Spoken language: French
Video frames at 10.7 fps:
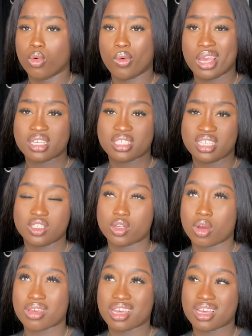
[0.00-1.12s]
ouais, c'était
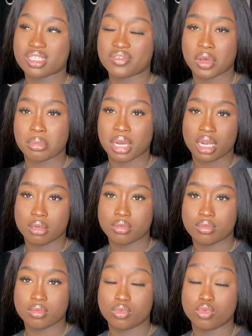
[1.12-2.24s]
genre 15-20 balles.
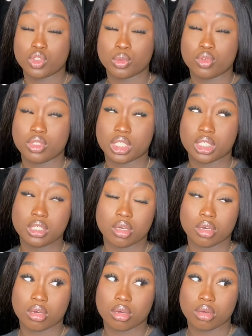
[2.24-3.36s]
Donc je me suis dit,
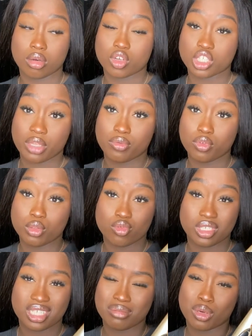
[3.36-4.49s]
euh, quand je l'ai vu, je me
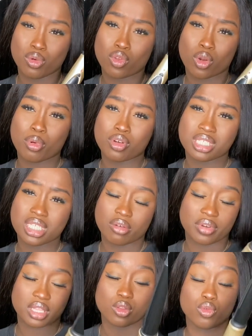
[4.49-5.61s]
suis dit, mais autant le prendre ici en
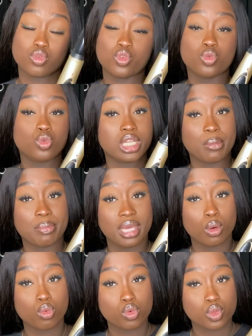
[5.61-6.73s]
fait. Donc du coup, je l'ai
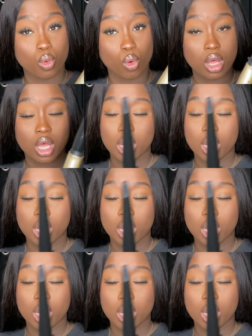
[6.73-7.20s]
payé 11 euros.